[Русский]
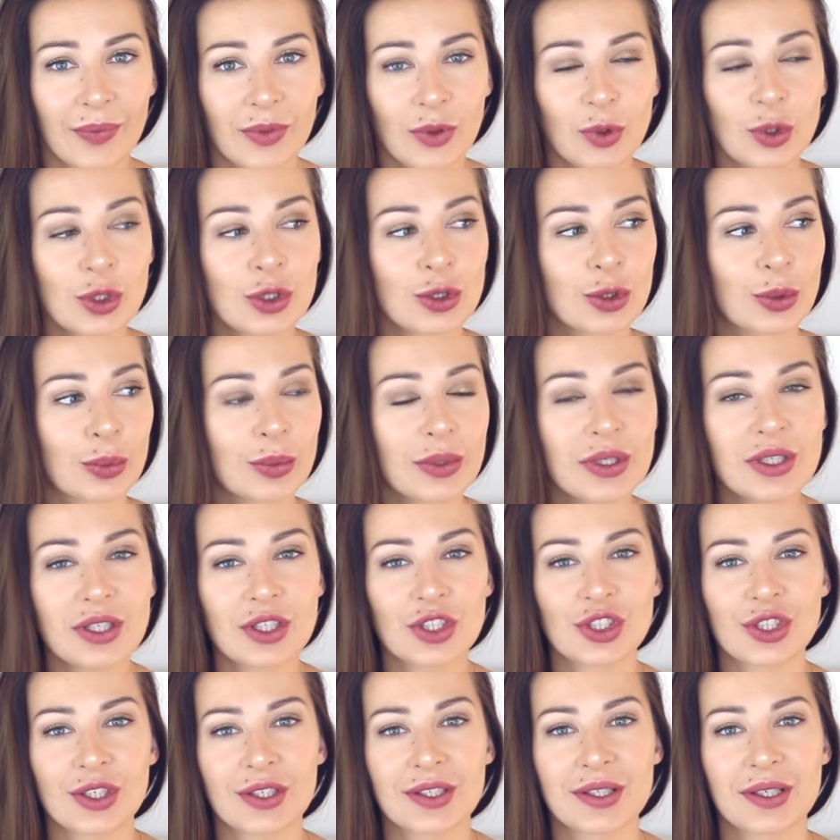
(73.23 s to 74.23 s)
То, что мы
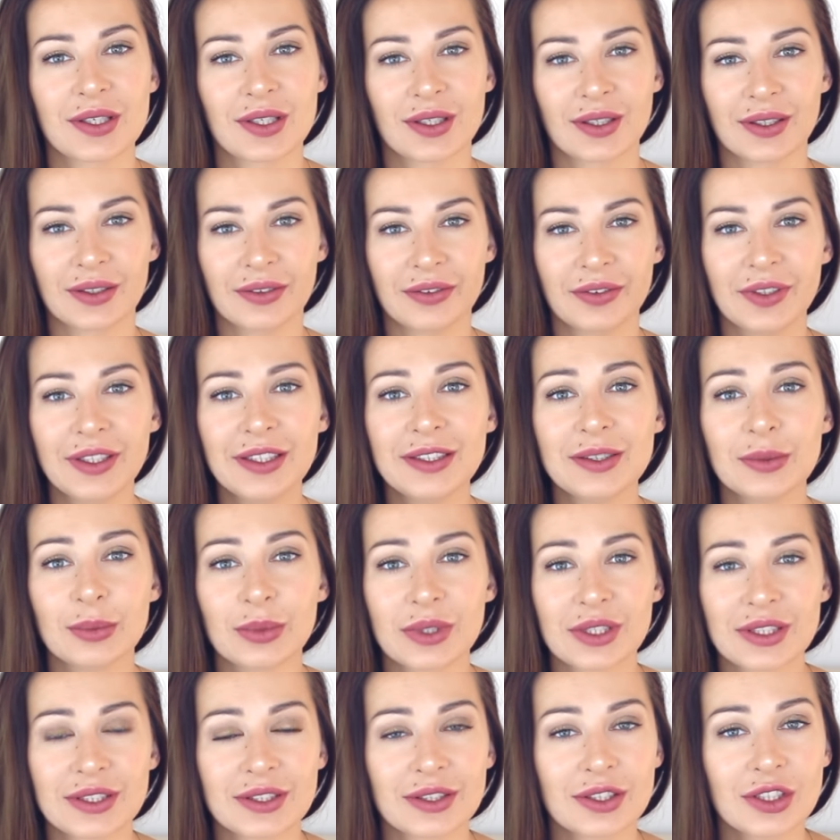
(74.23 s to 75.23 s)
сейчас э, видим
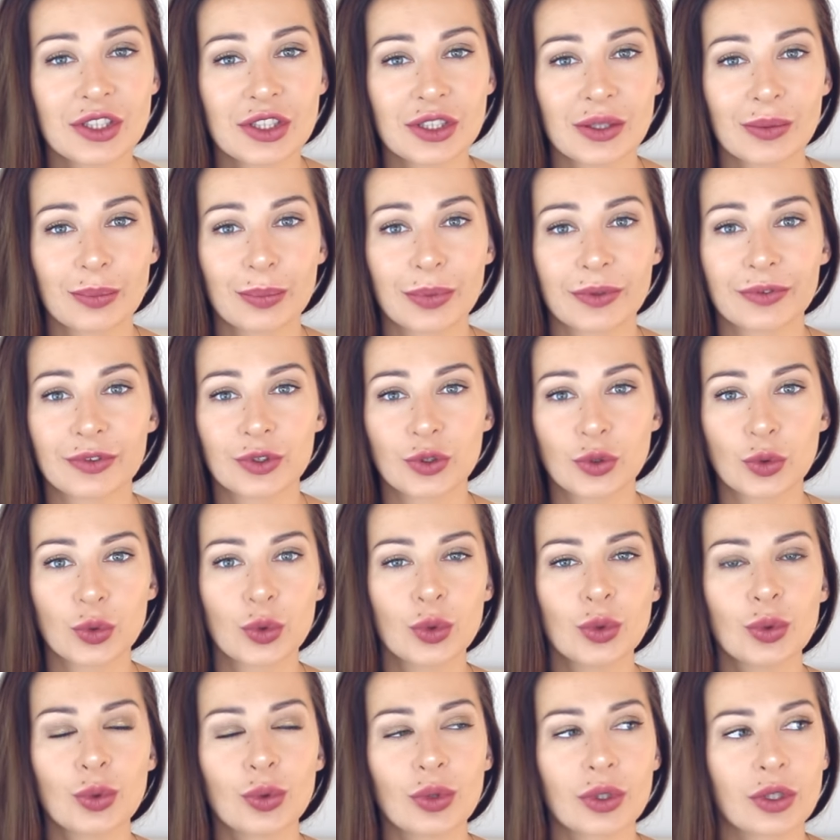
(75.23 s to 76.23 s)
и слышим
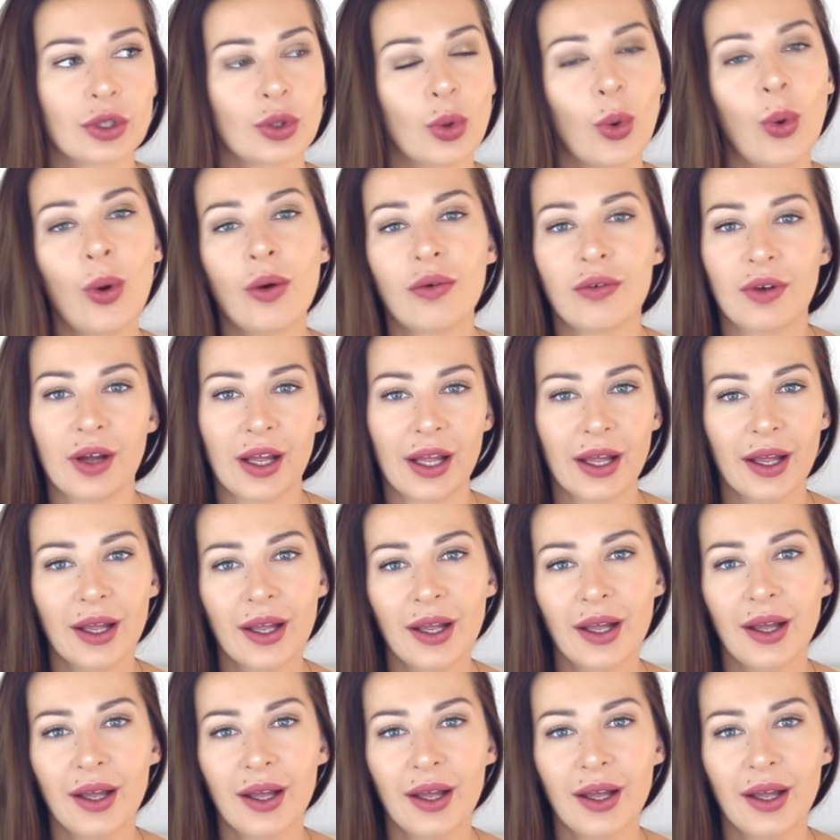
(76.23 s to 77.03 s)
повсюду, новое